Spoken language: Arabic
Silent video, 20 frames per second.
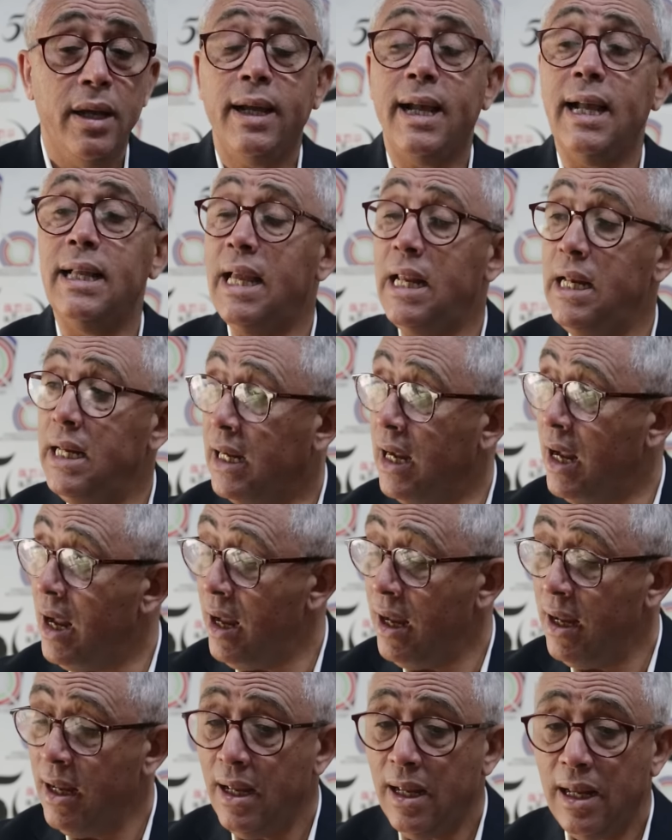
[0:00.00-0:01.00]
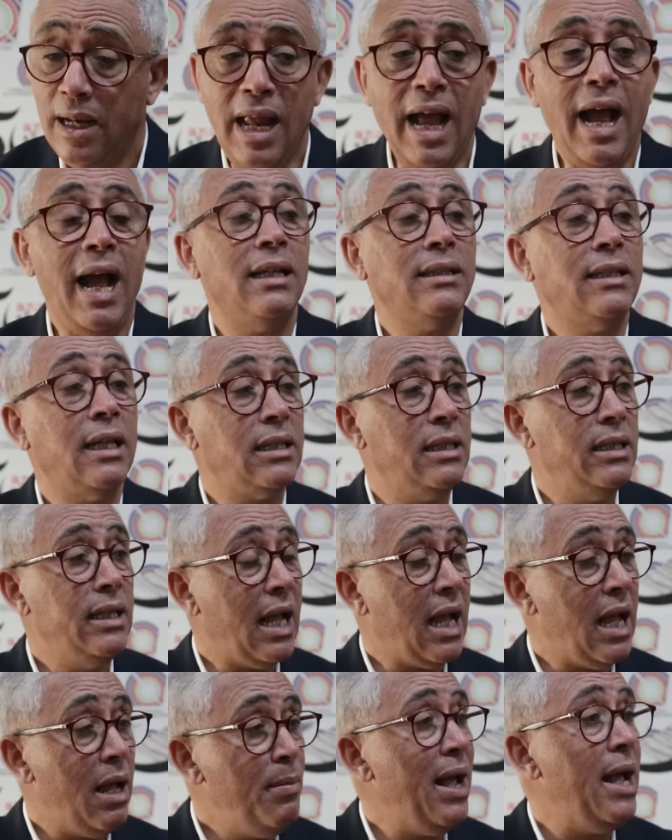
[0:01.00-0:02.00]
كذلك لاحظت
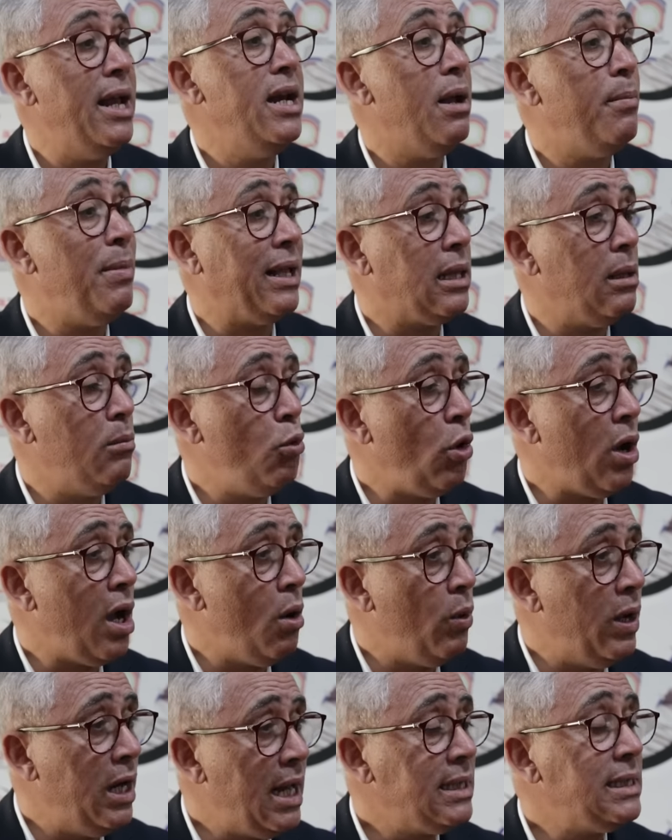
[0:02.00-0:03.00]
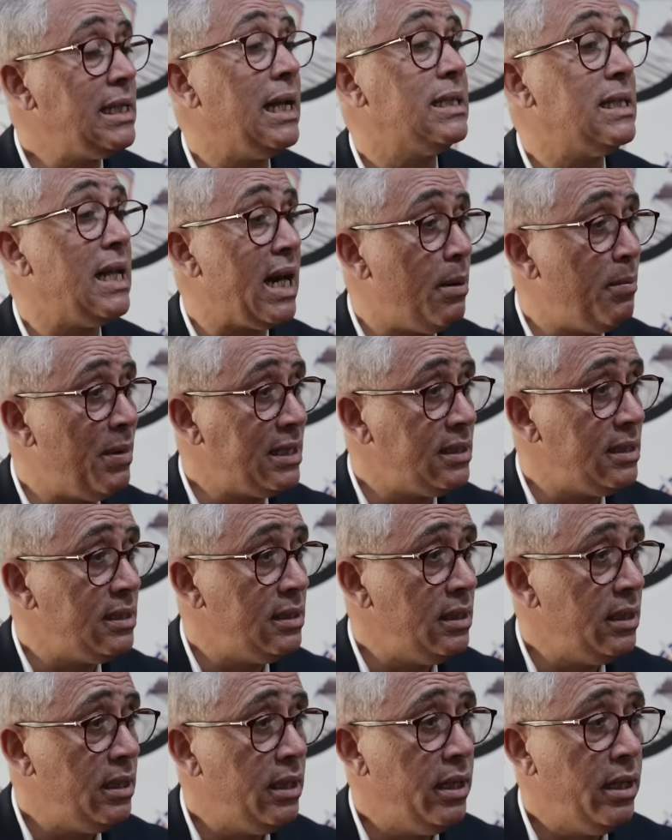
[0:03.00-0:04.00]
النقابة أن بعض المقاولات احترمت
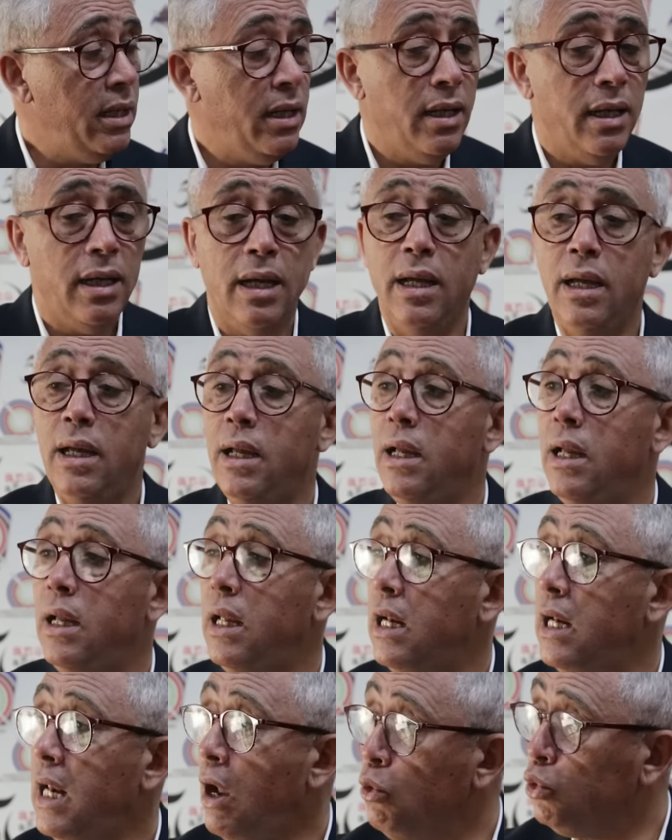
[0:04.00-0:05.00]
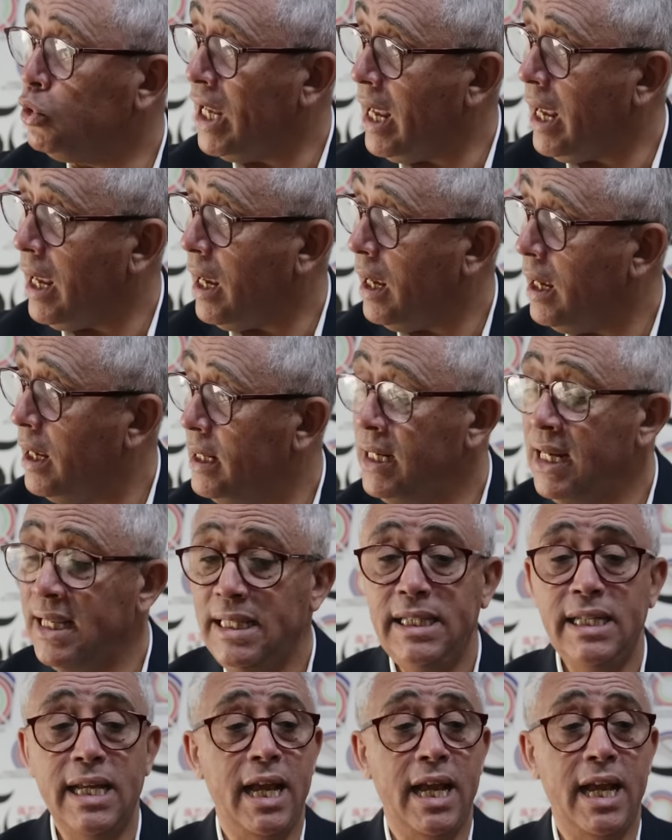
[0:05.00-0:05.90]
آه، الأوضاع التي